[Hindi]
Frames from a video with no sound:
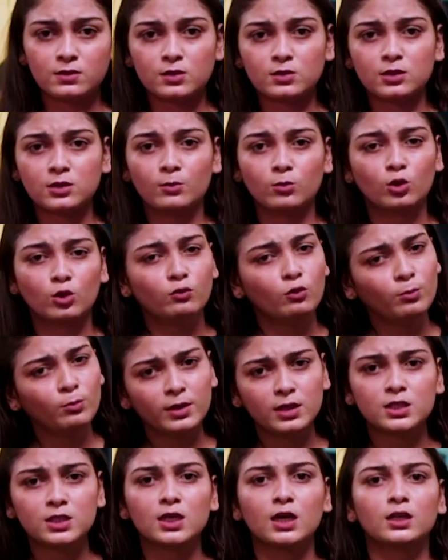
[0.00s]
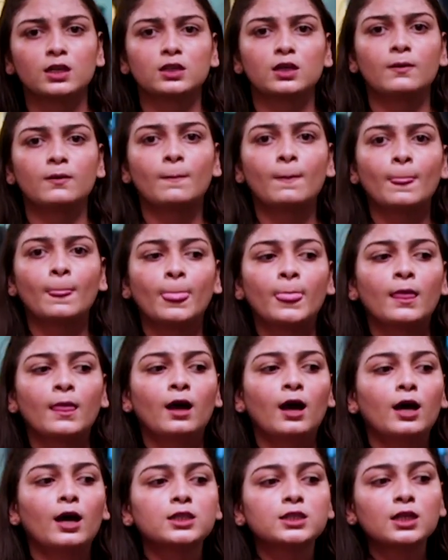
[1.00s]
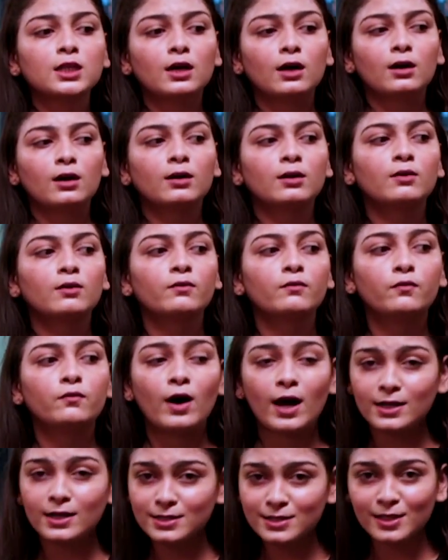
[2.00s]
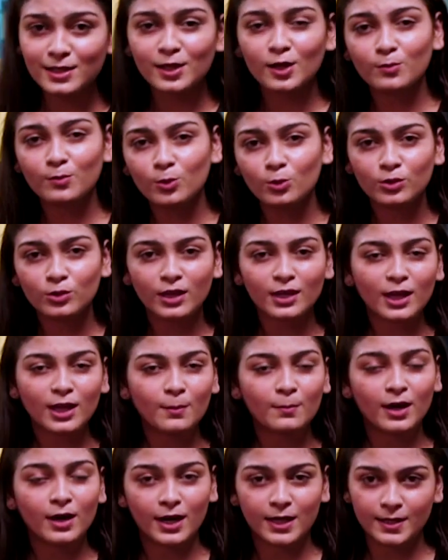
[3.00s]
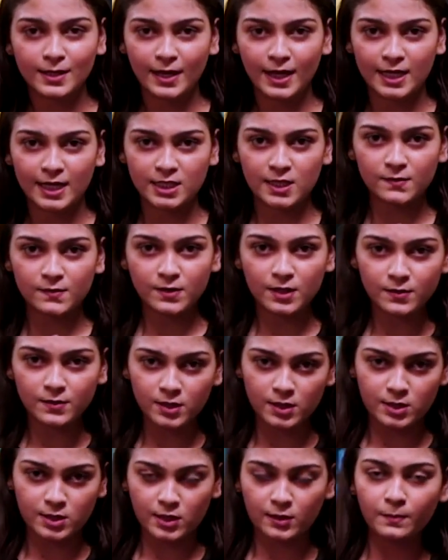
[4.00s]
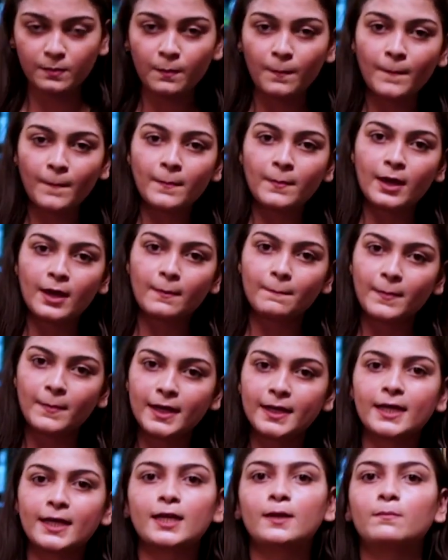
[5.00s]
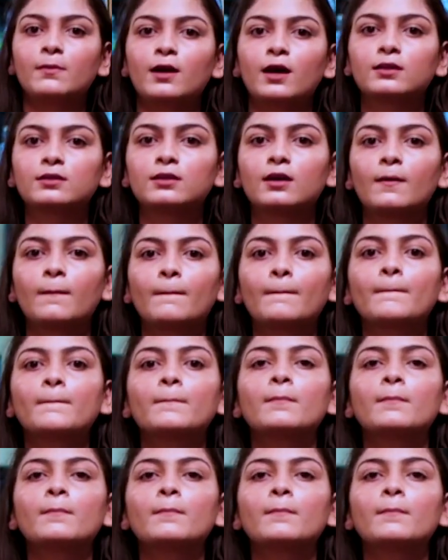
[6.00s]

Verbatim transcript: सिस्टम को वो मिल जाता है अच्छा फास्ट से ये भी होता है कि हमारा डाइजेस्टिव सिस्टम एक मेंटेन में आता है